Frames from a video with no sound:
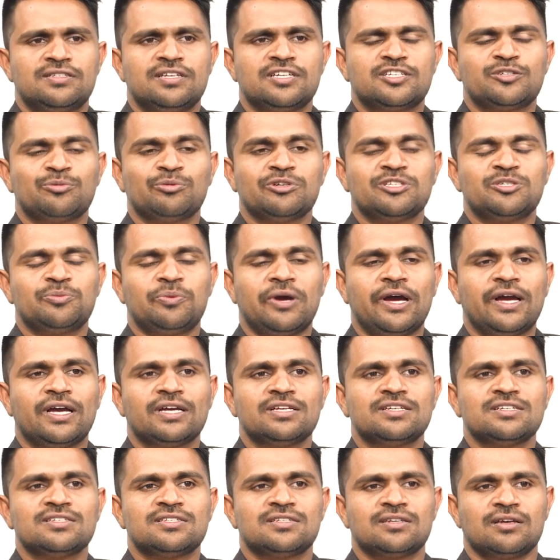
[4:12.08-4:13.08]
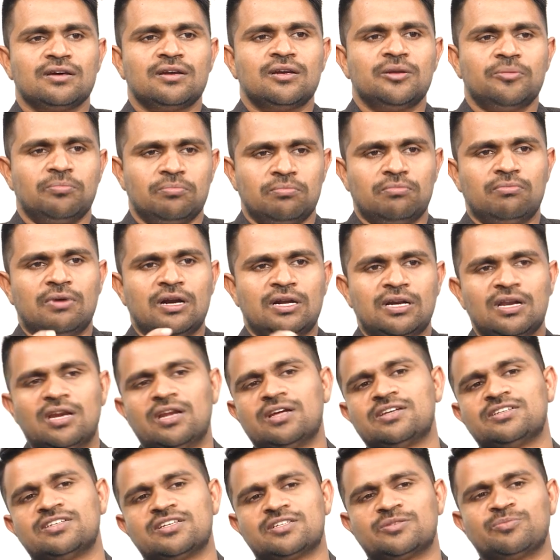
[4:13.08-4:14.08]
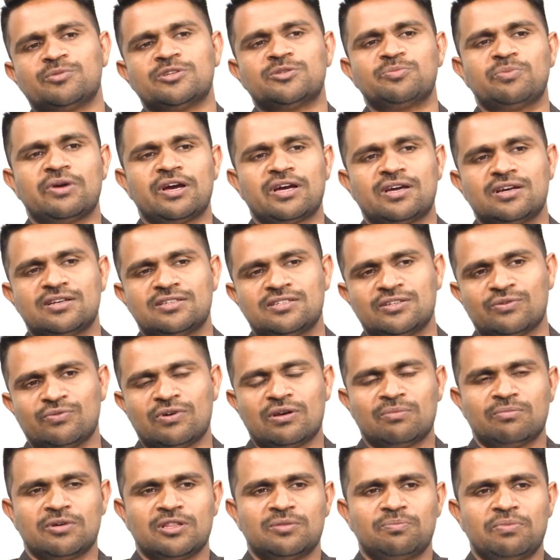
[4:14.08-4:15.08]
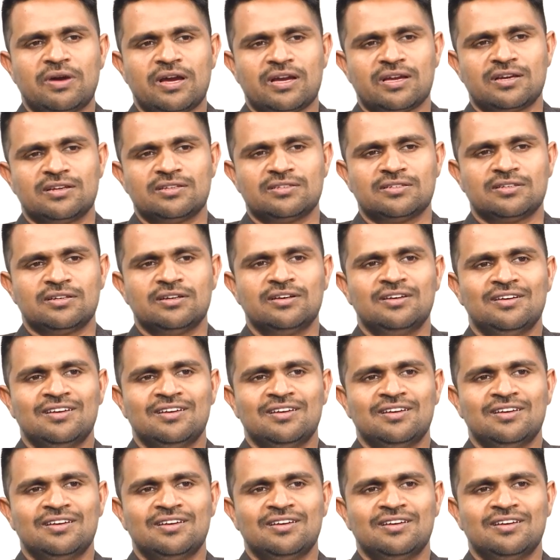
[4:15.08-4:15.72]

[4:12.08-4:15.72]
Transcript: సిక్స్ మంత్స్ ప్యాకేజెస్ అంటే బట్టలకి సిక్స్ మంత్స్ ప్యాకేజ్ వన్ మంత్ ప్యాకేజ్